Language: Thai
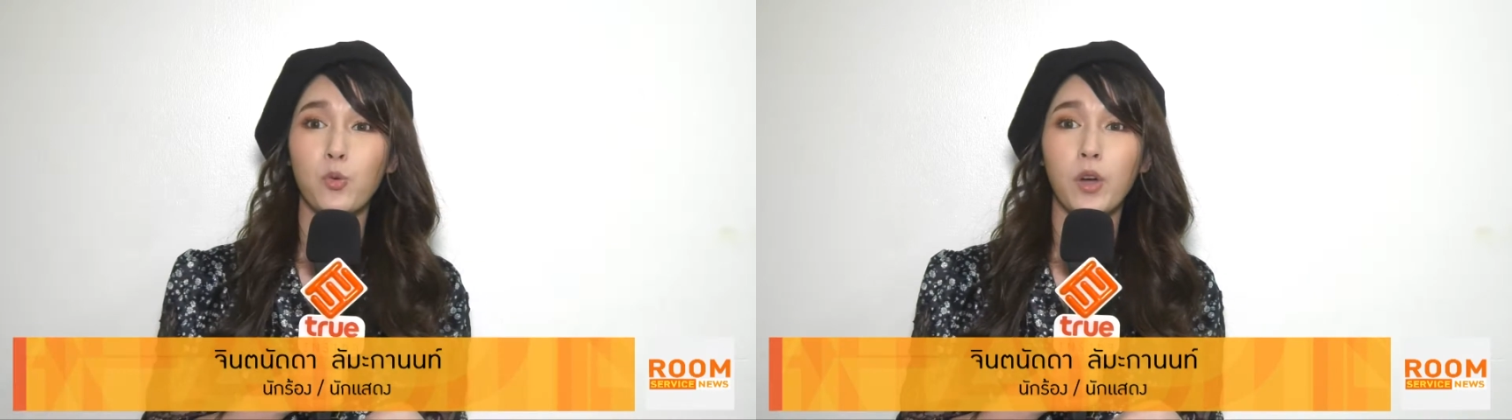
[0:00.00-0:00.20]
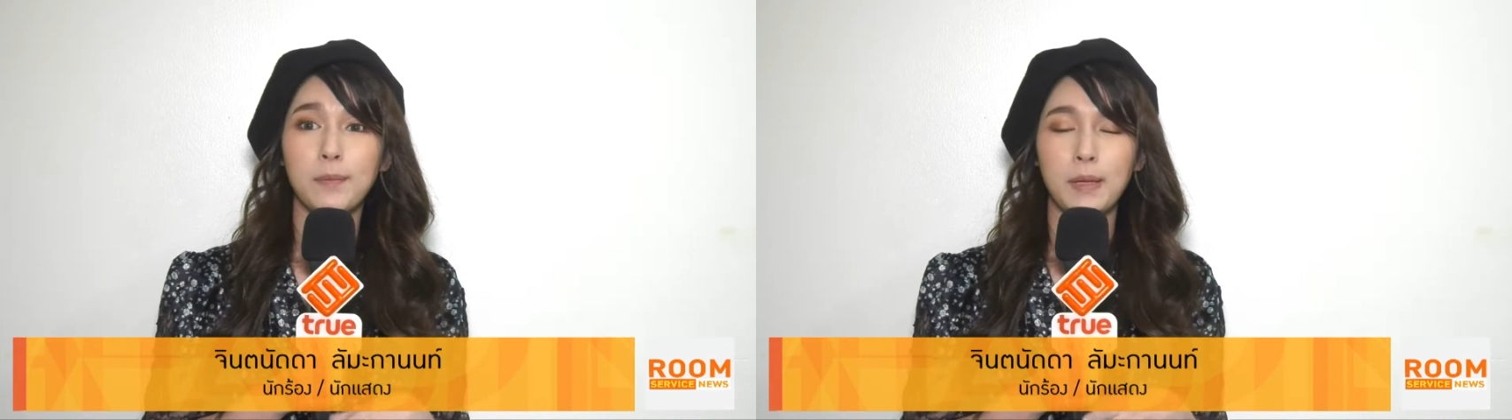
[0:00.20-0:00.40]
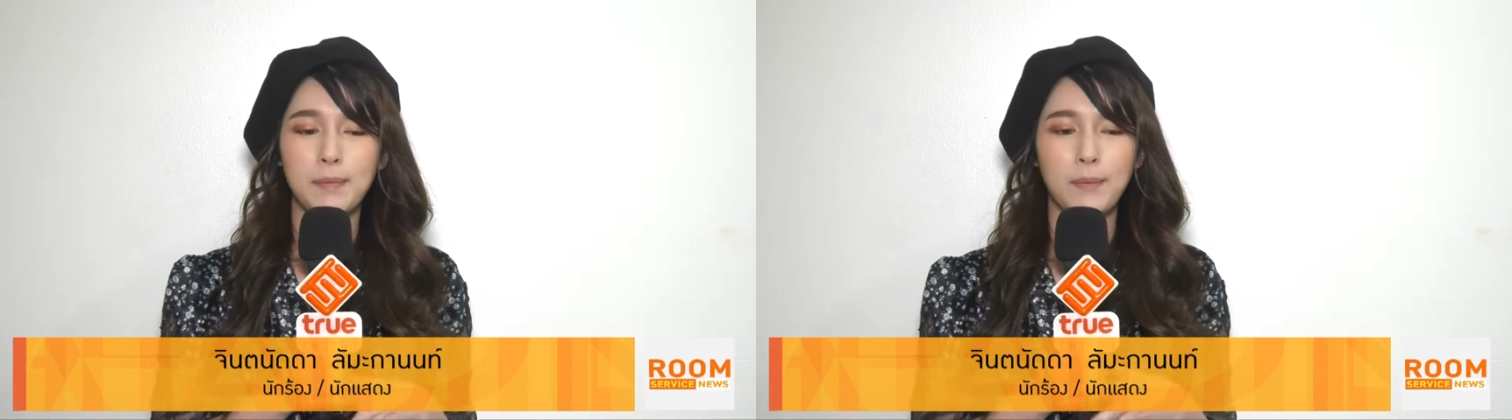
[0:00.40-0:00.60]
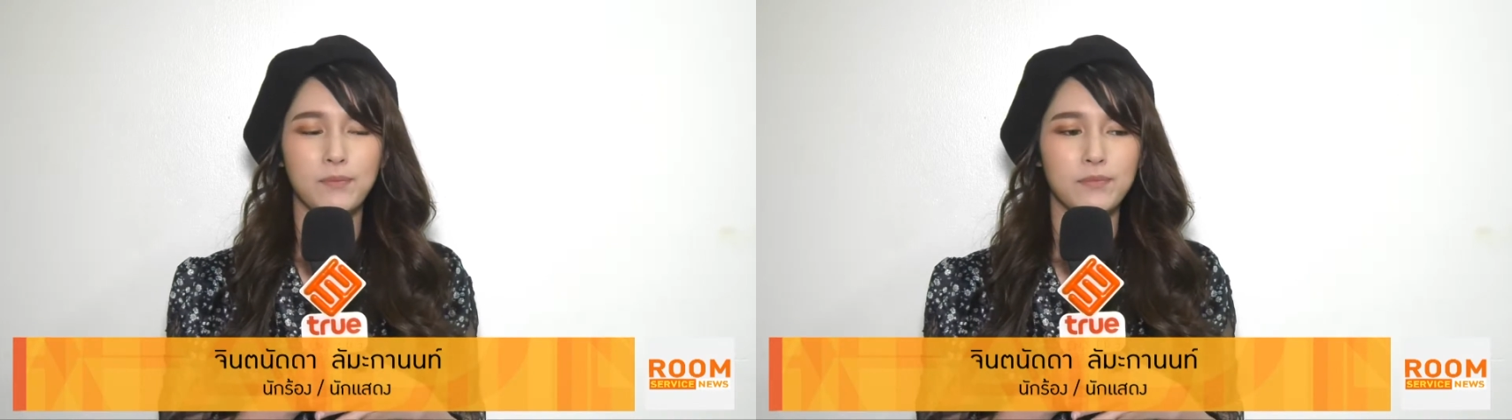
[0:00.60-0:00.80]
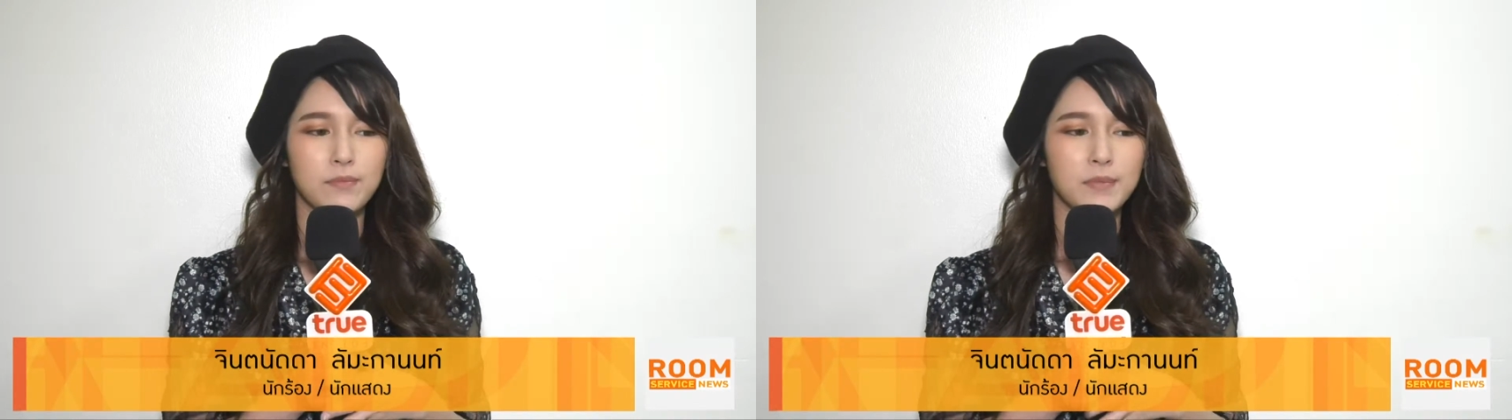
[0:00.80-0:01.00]
ด้วยเหมือนแบบ
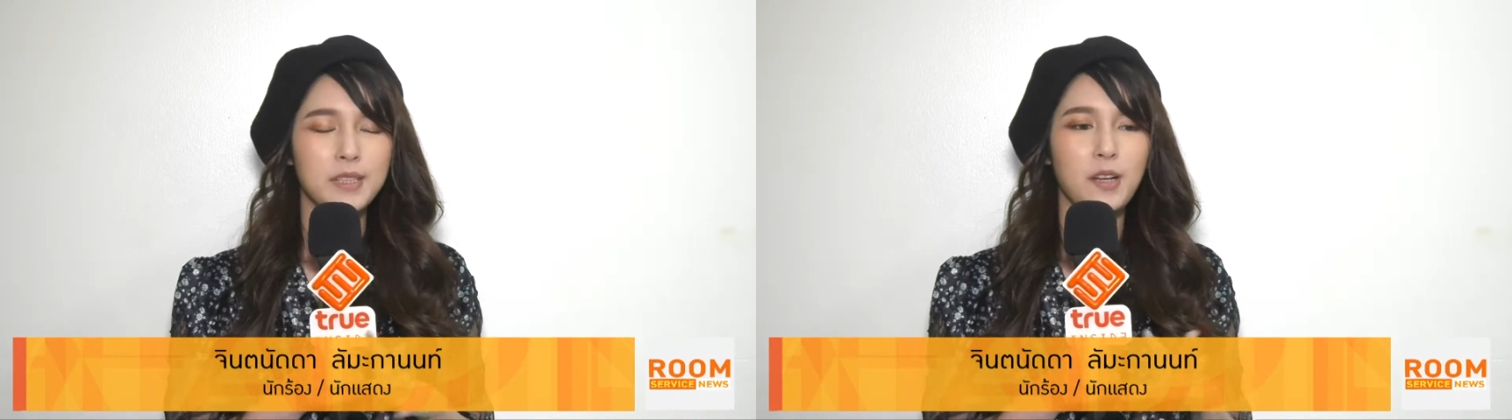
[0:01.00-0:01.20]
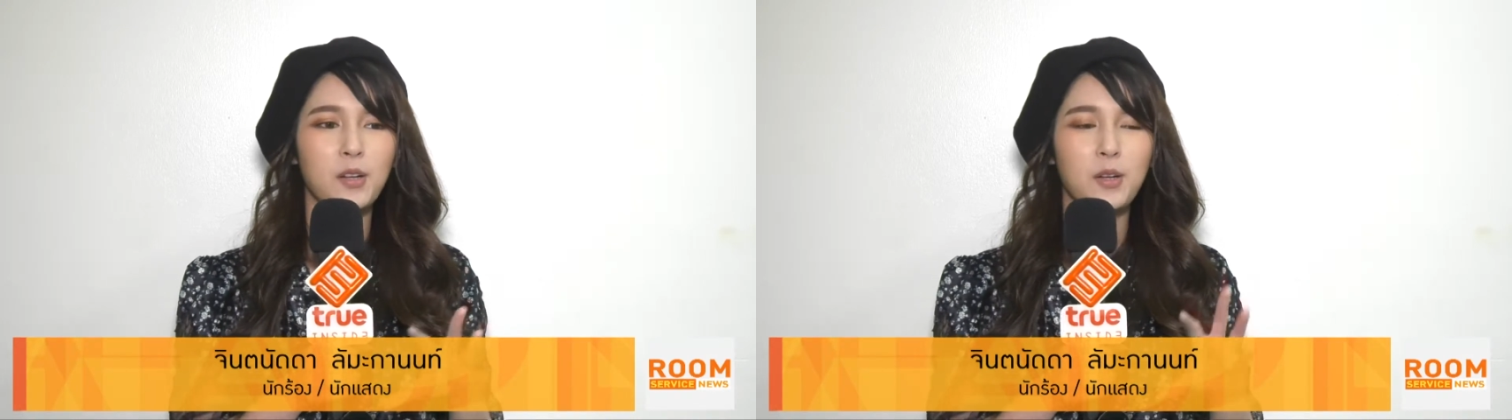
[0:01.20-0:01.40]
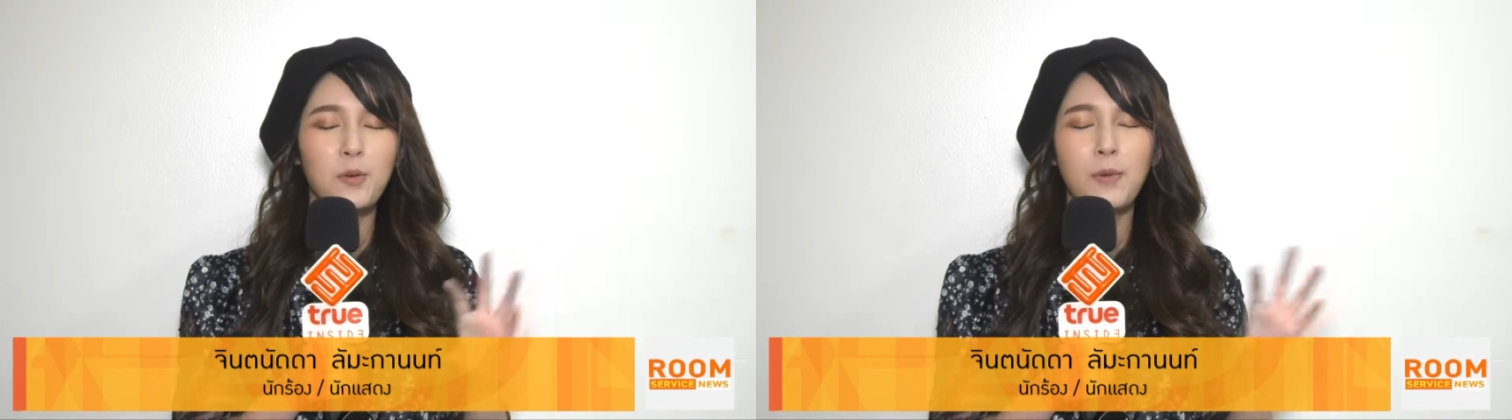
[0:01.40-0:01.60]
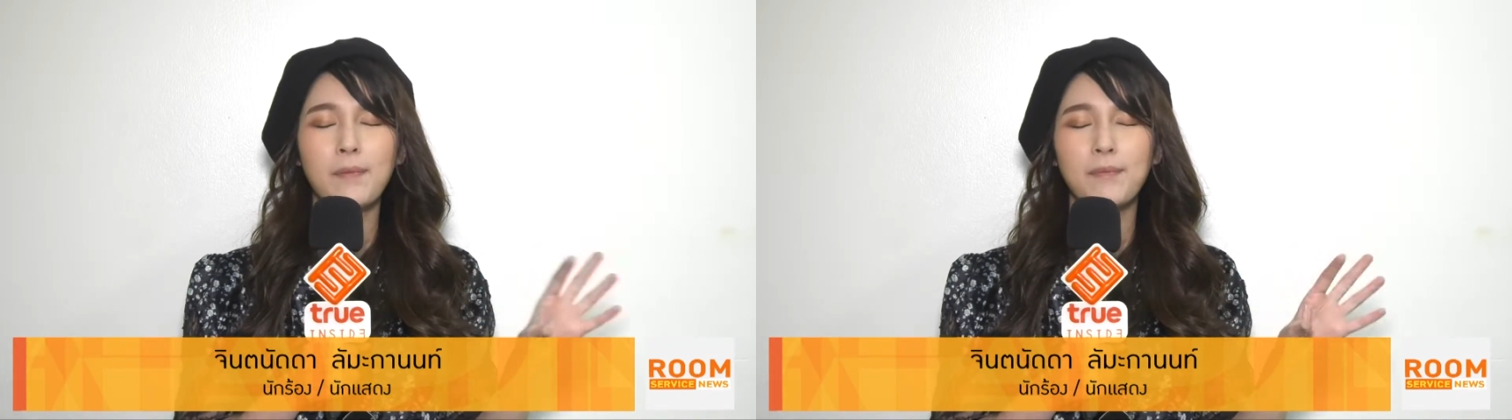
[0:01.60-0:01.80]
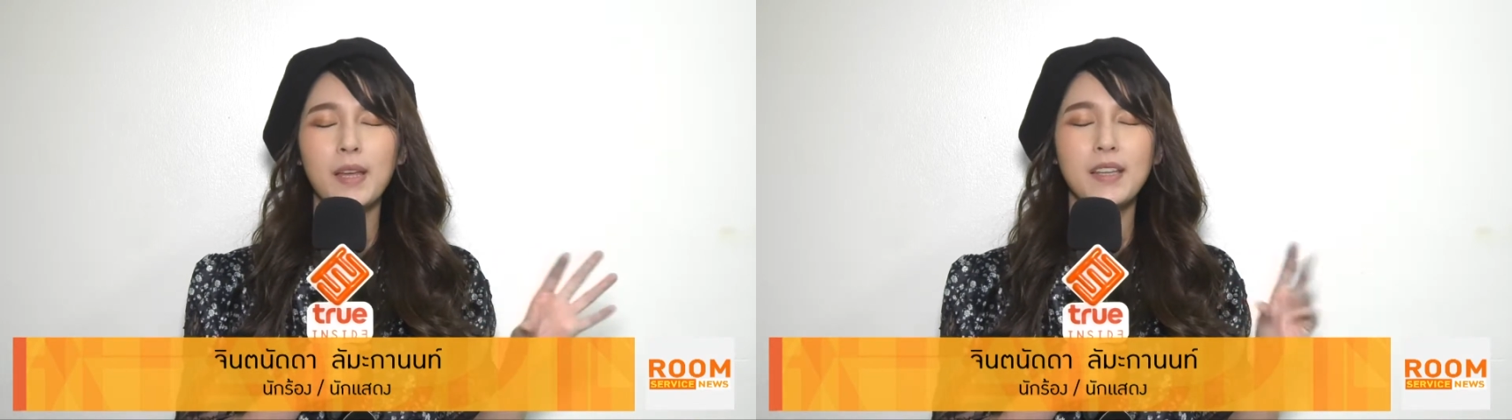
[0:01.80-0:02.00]
เที่ยวแล้วก็แวบ